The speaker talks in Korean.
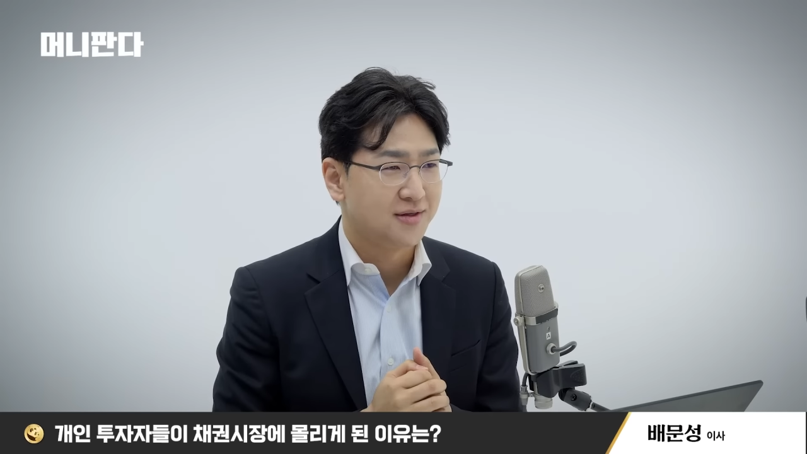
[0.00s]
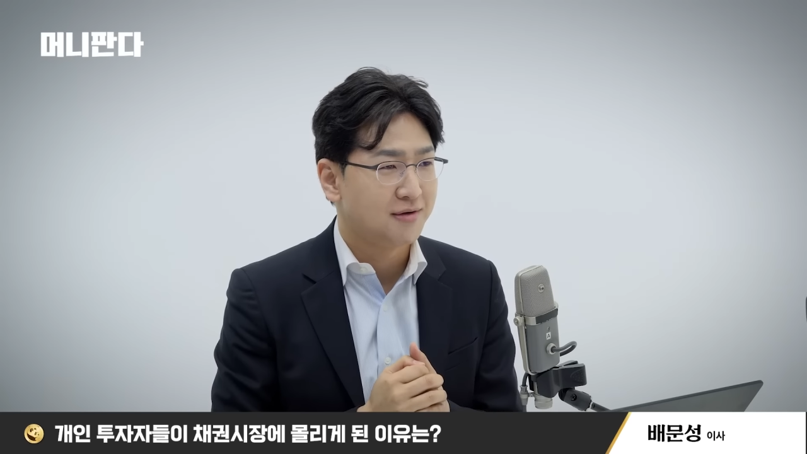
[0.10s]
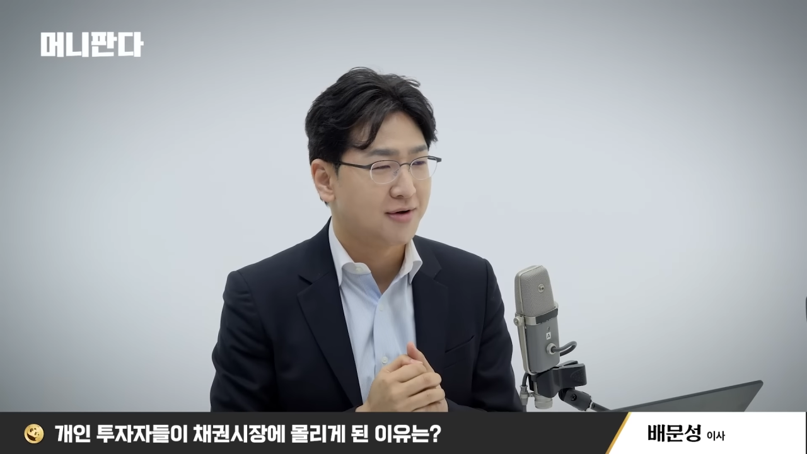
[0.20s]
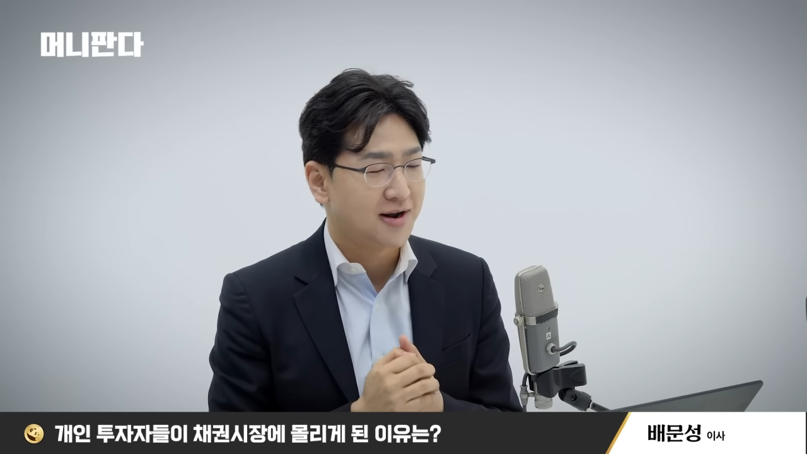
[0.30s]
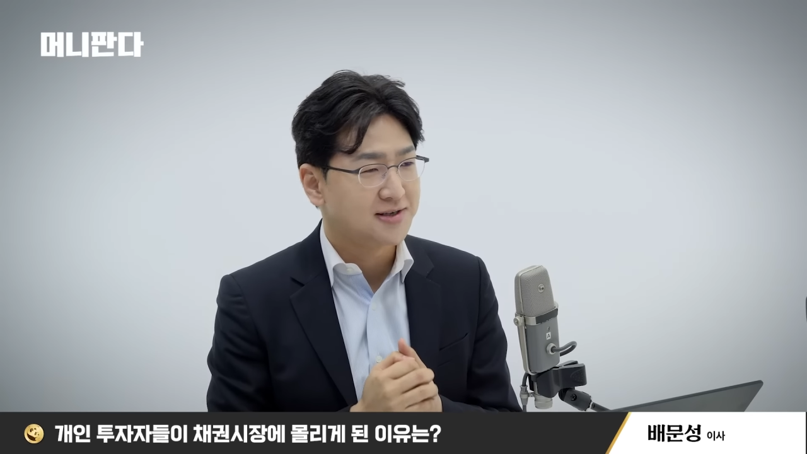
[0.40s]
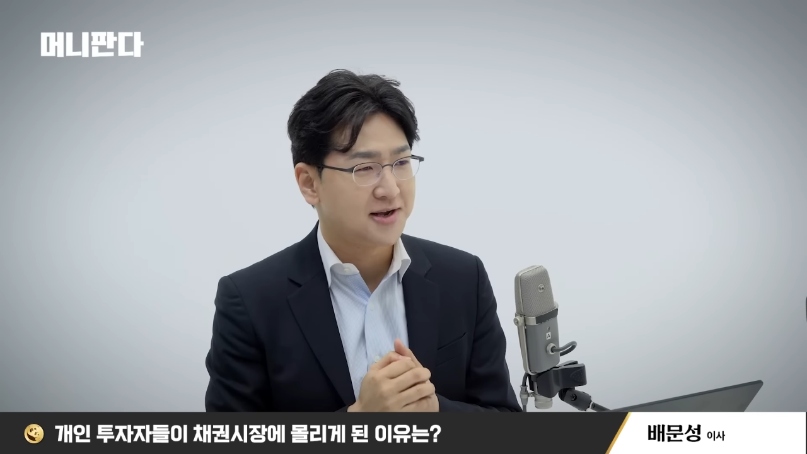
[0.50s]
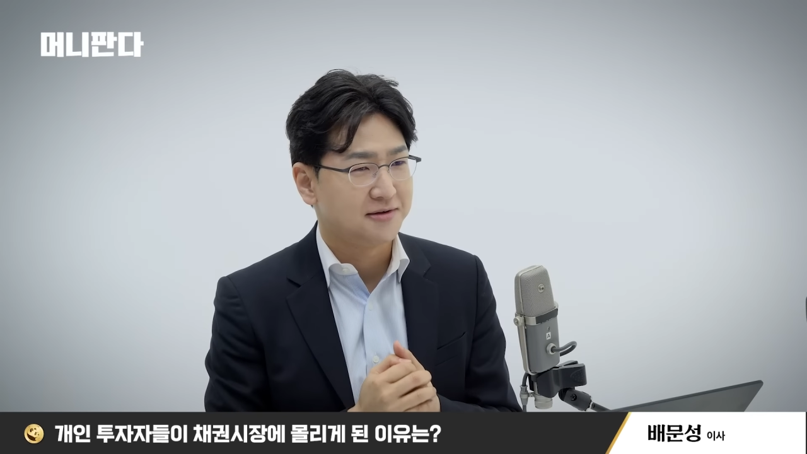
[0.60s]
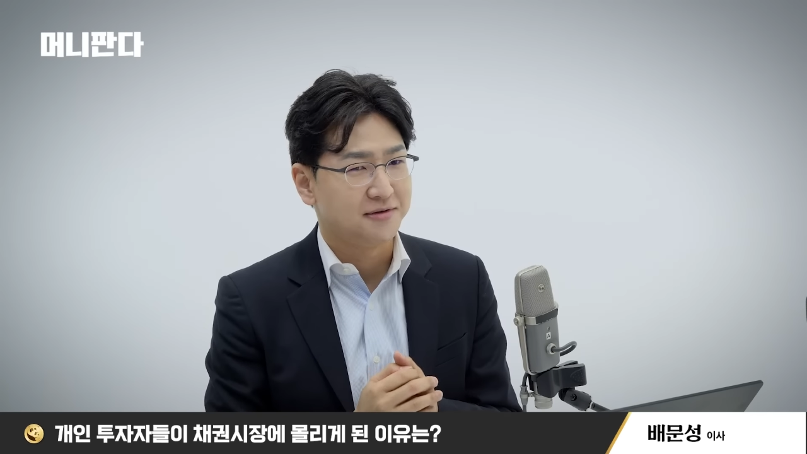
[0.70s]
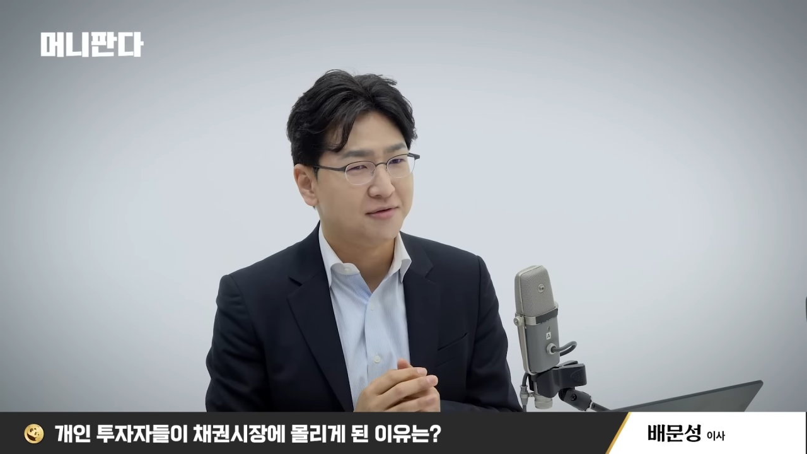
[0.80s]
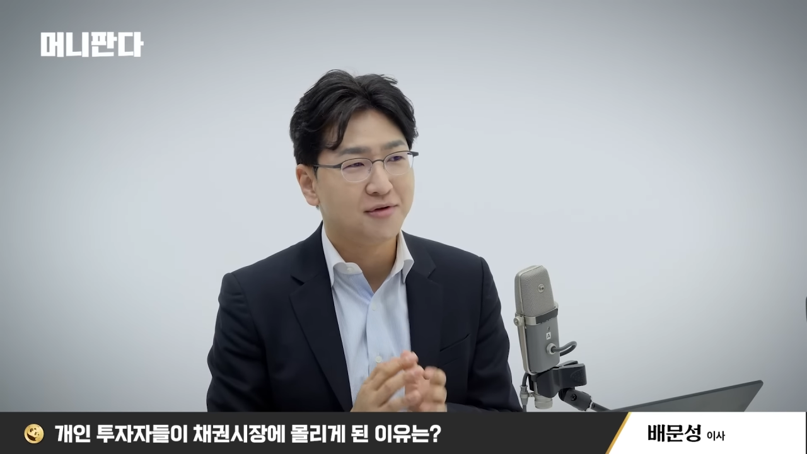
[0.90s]
생활을
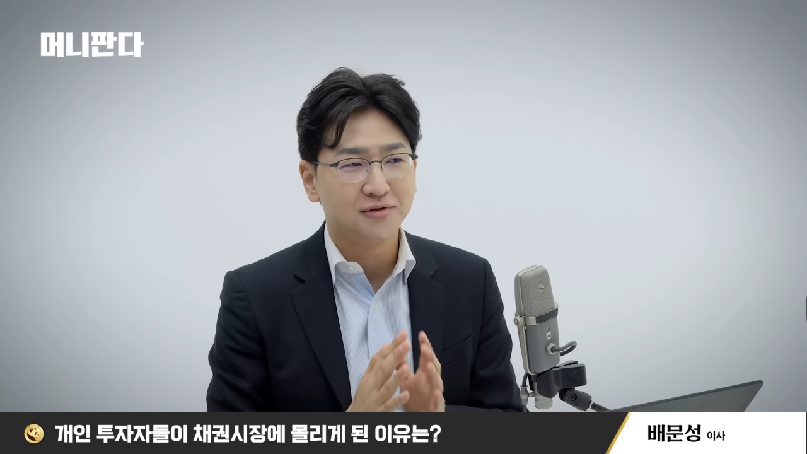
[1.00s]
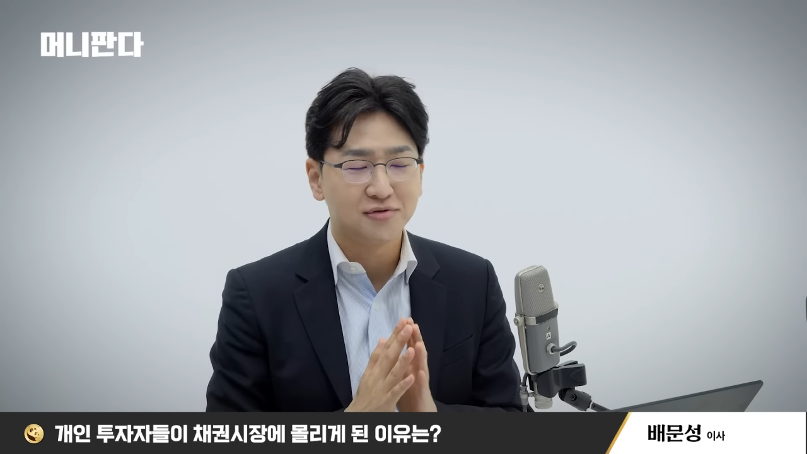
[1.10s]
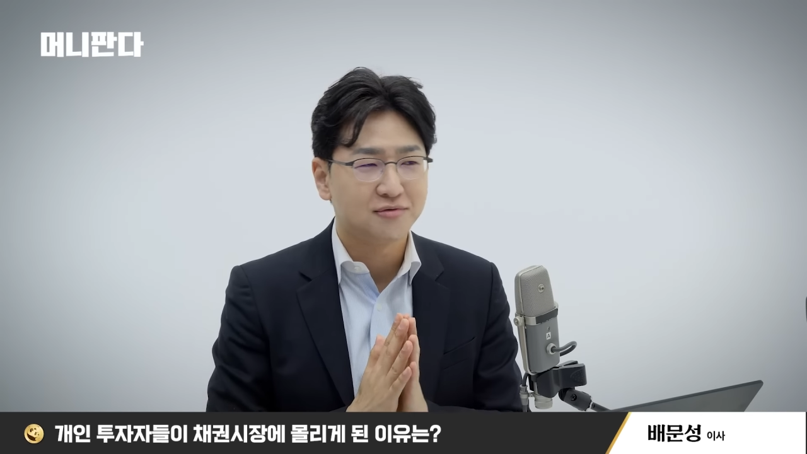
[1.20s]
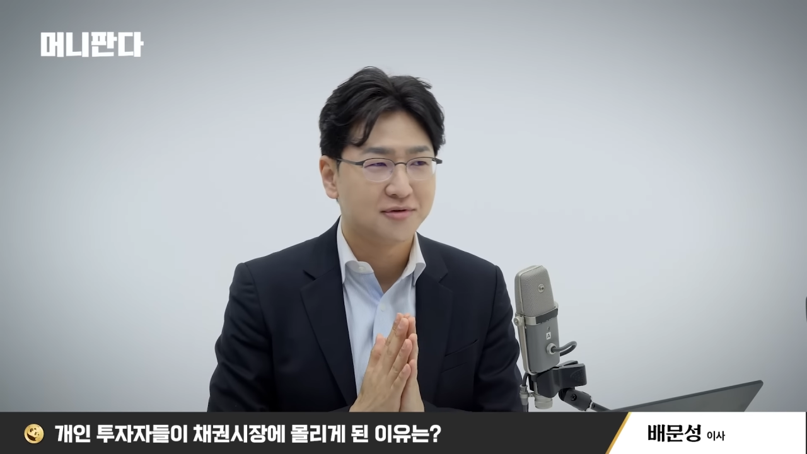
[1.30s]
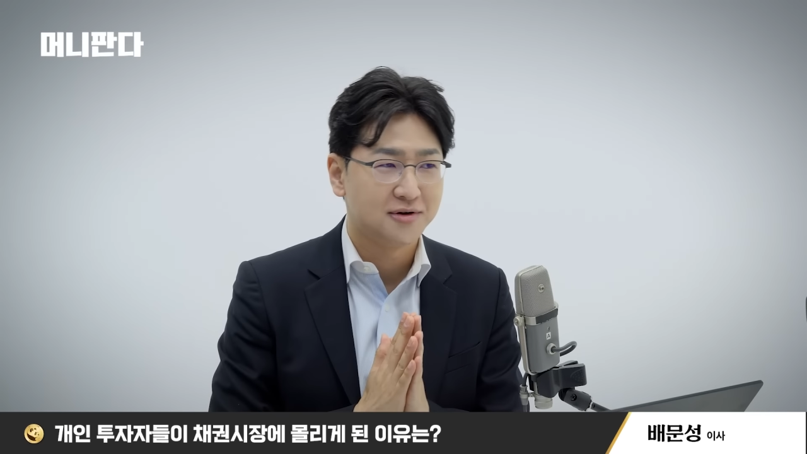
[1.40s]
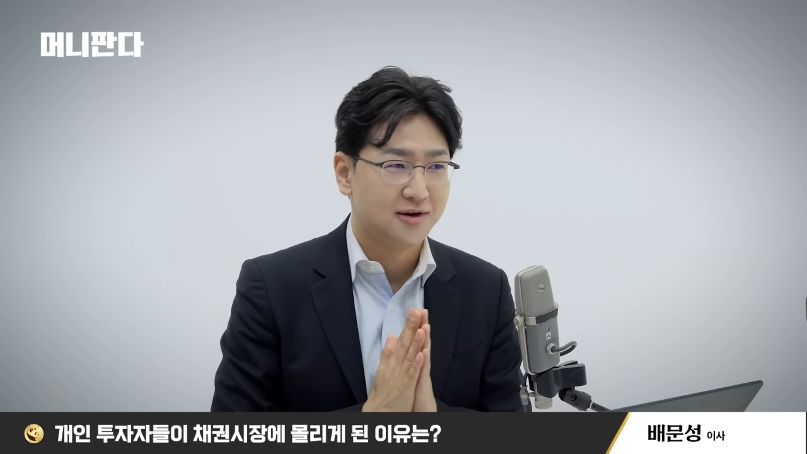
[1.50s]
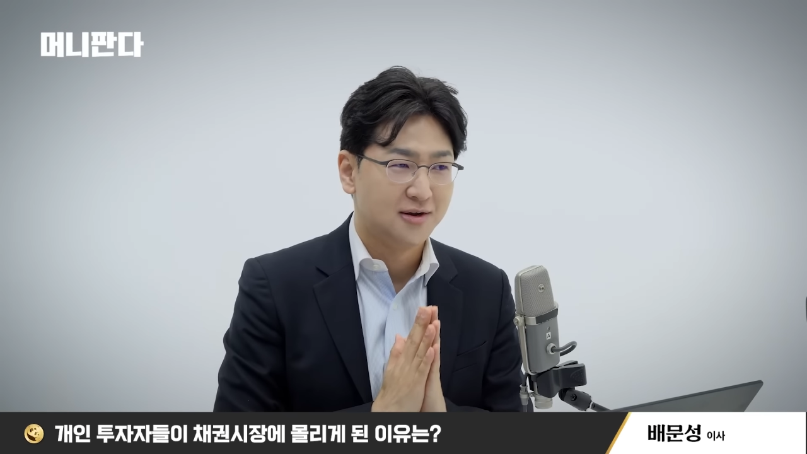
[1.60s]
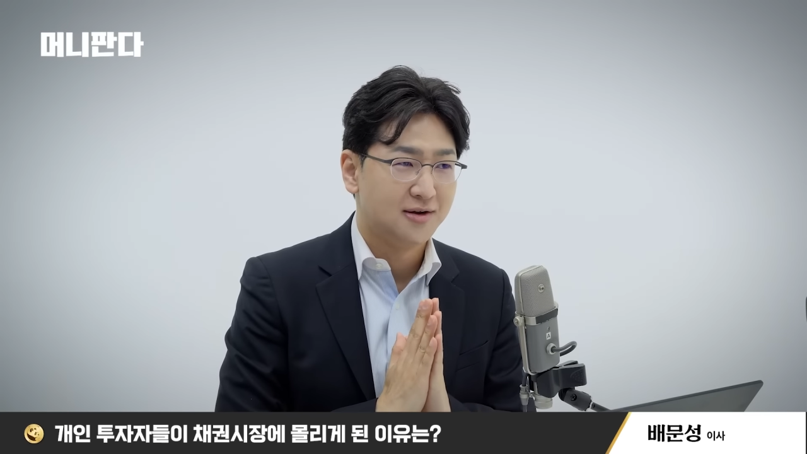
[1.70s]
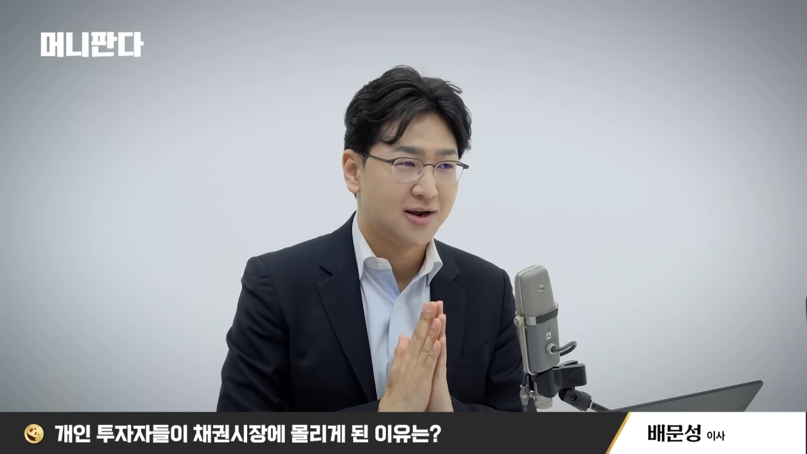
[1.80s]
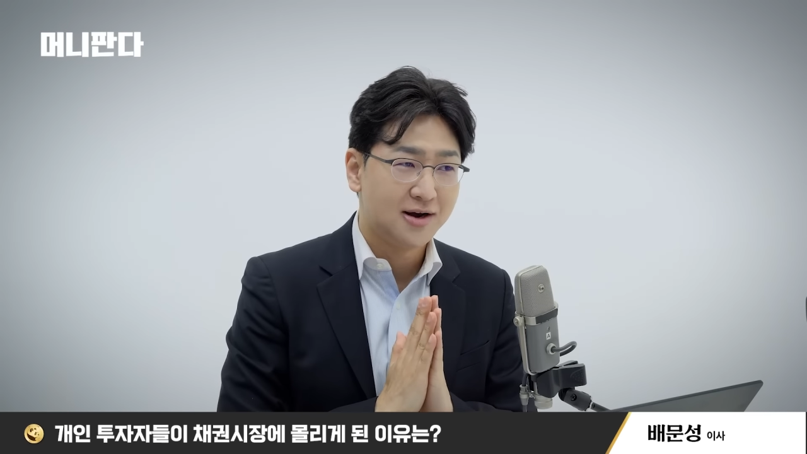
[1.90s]
하자 이런 결정을
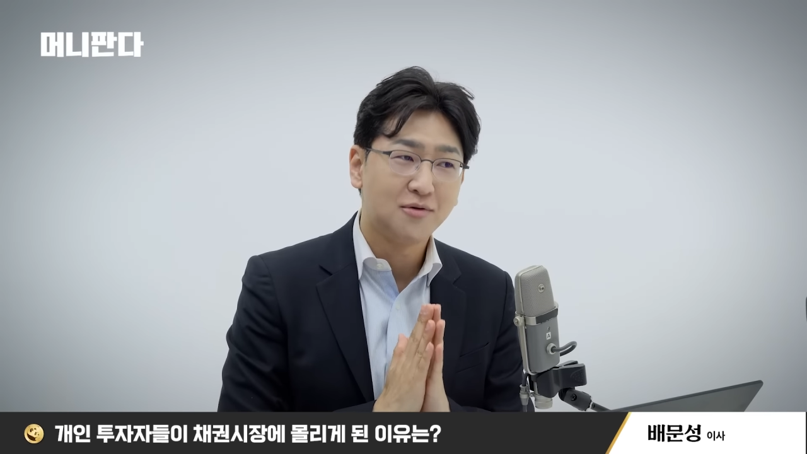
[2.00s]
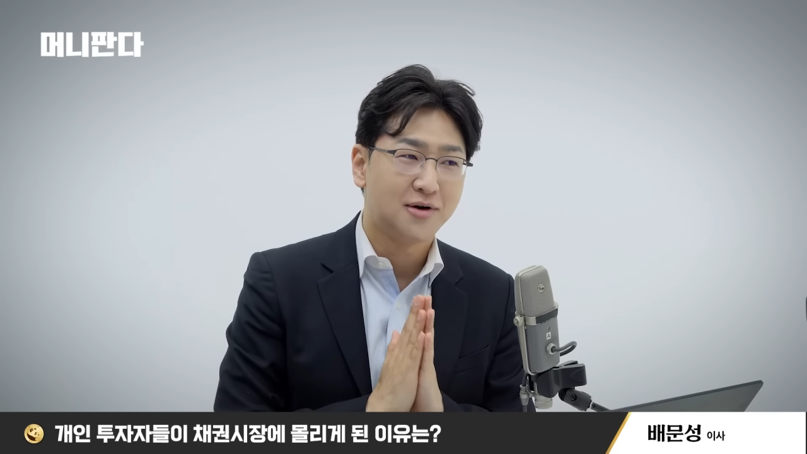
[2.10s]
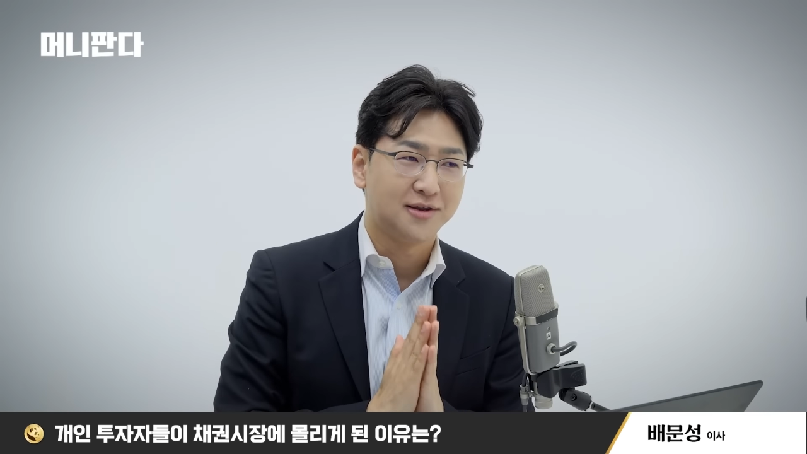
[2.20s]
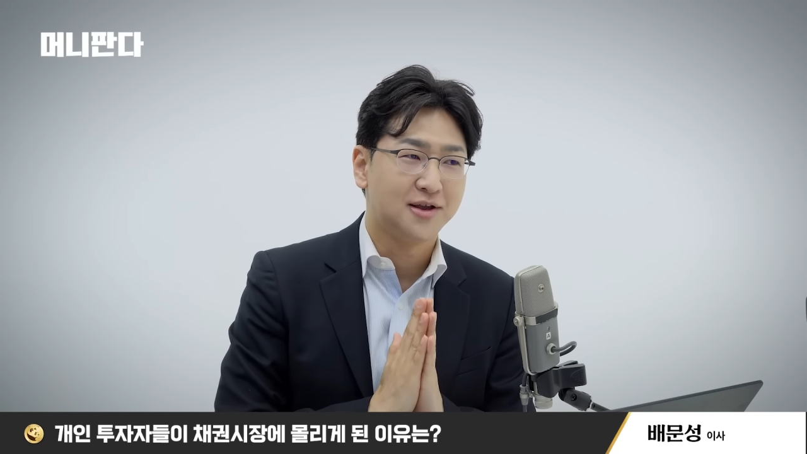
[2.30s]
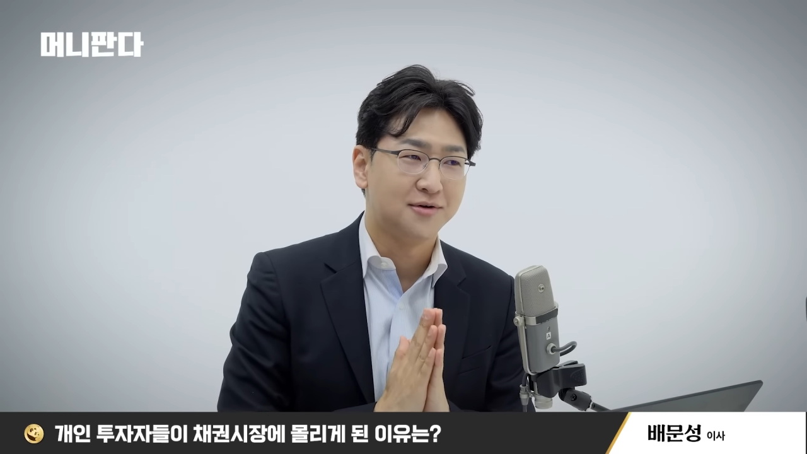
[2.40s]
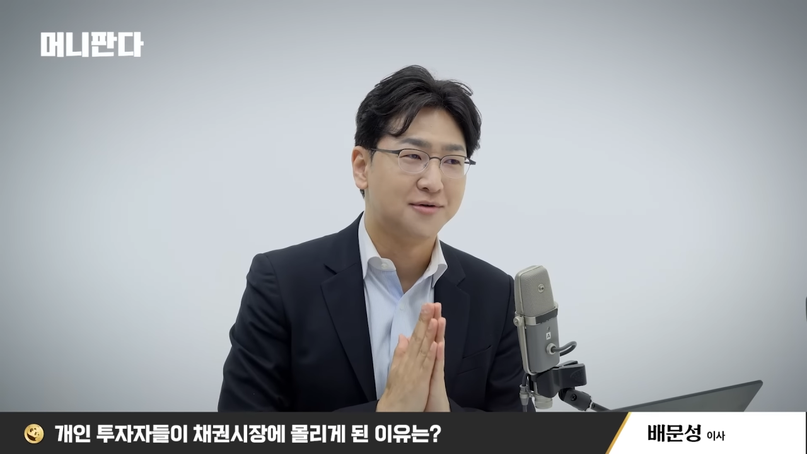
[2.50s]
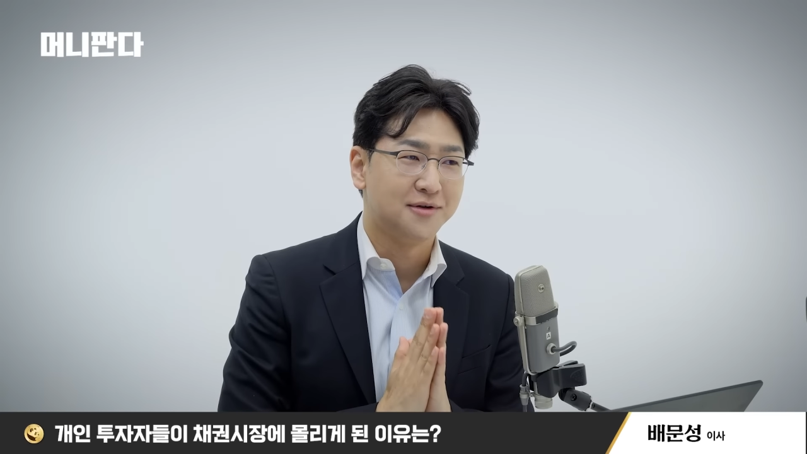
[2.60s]
할 것 같아요.